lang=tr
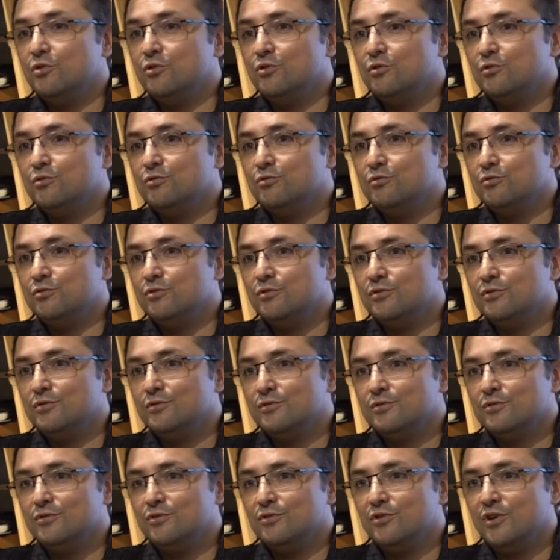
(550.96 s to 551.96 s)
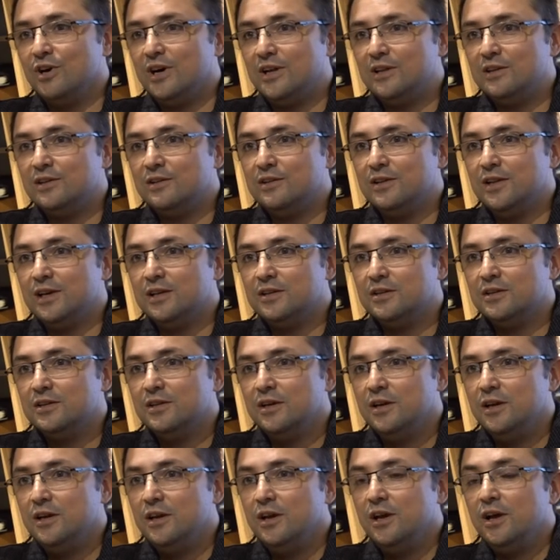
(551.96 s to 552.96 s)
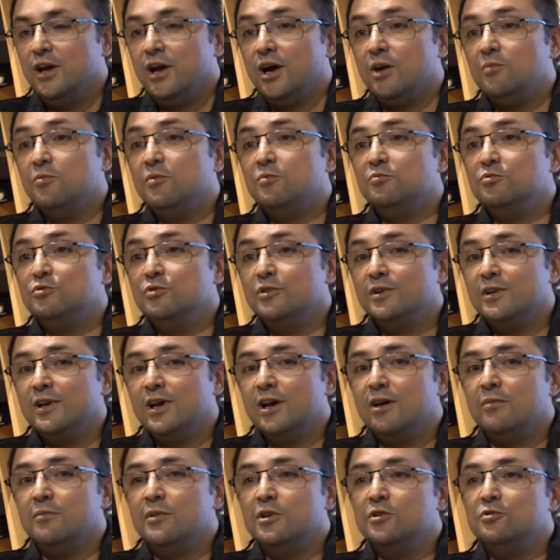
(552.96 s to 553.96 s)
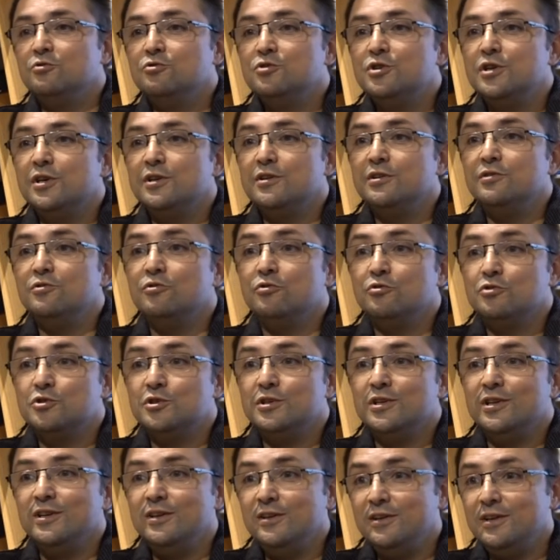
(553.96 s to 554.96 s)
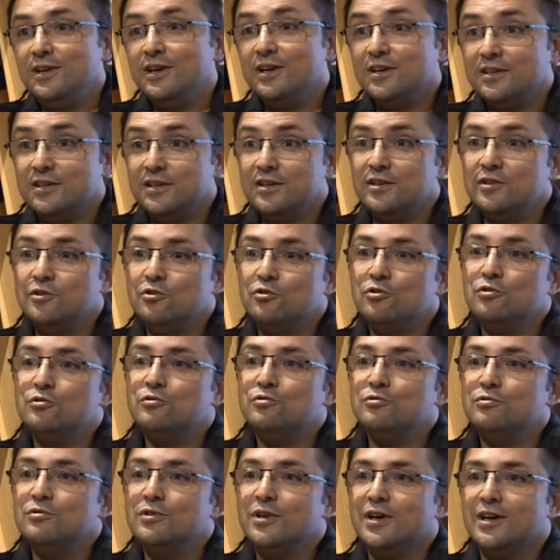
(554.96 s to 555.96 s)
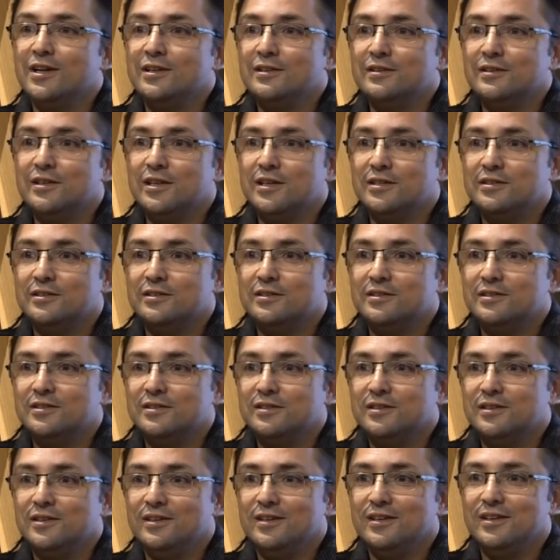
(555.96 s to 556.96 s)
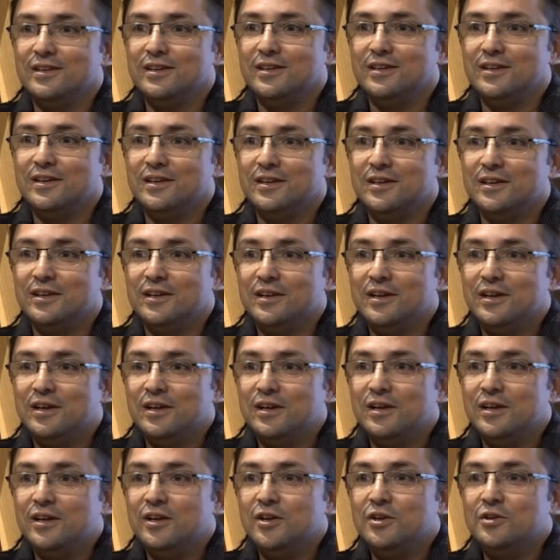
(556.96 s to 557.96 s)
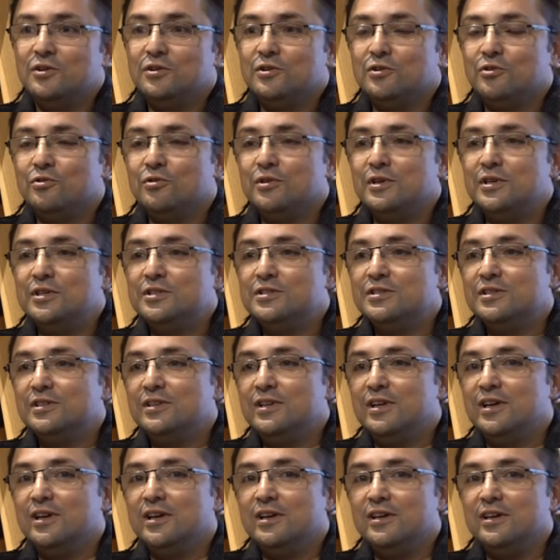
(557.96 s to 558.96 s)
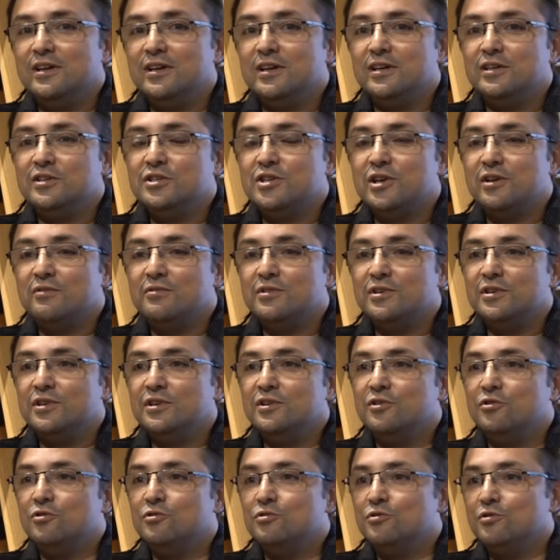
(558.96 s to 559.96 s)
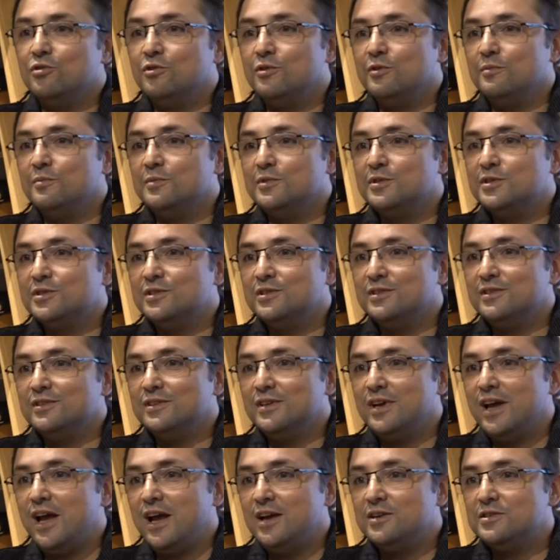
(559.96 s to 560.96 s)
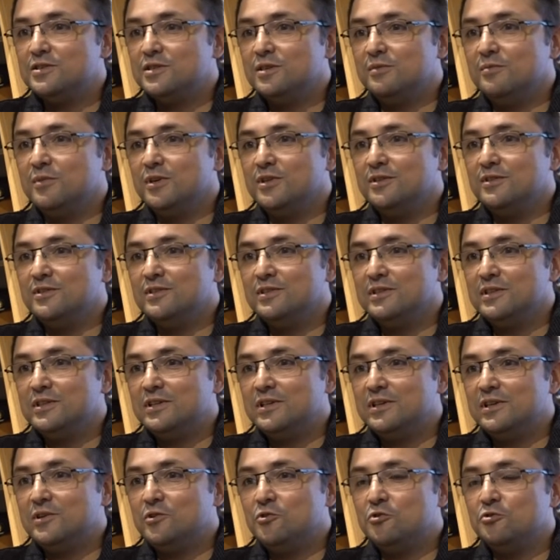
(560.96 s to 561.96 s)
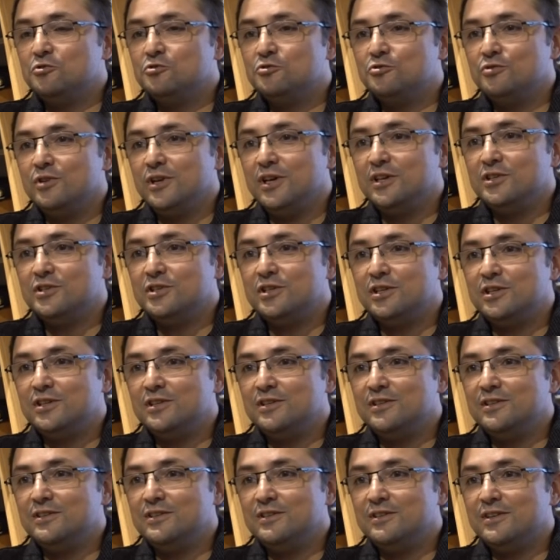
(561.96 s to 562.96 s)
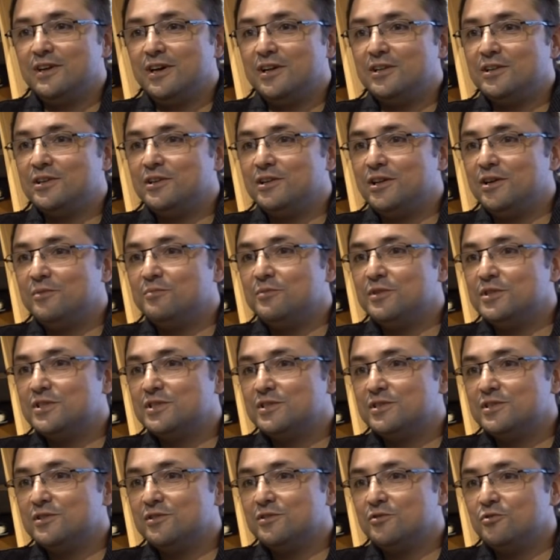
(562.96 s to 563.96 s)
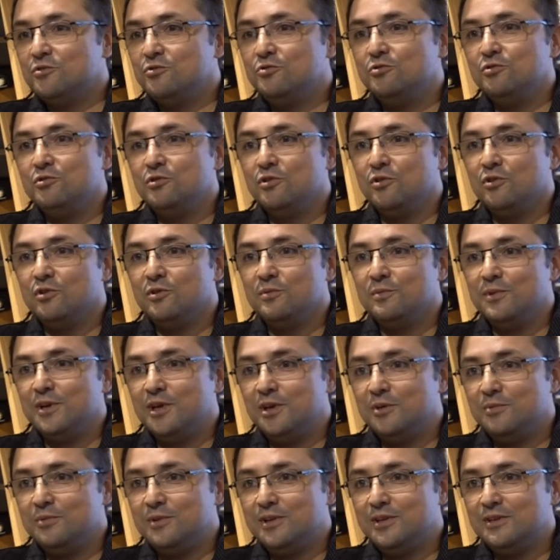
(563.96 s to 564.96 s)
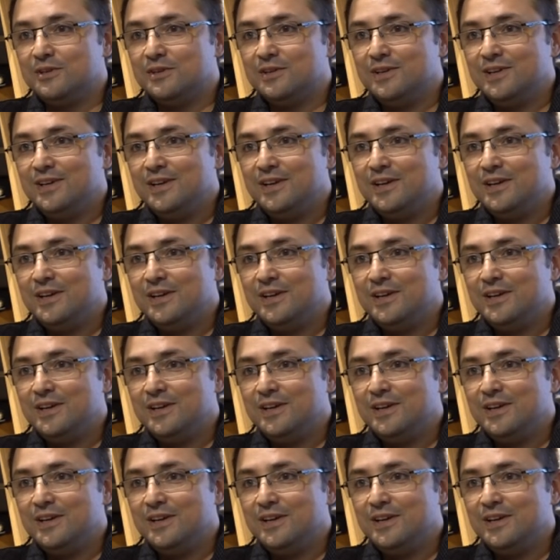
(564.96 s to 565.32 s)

olduğunu algılar. Ama buna rağmen o şiirin orijinalinin ne kadar iyi olduğunu da algılar. Evet. Dolayısıyla e, çevrenin kötü olması her zaman e, orijinal şiirin algılanmasının önünde olmayabilir.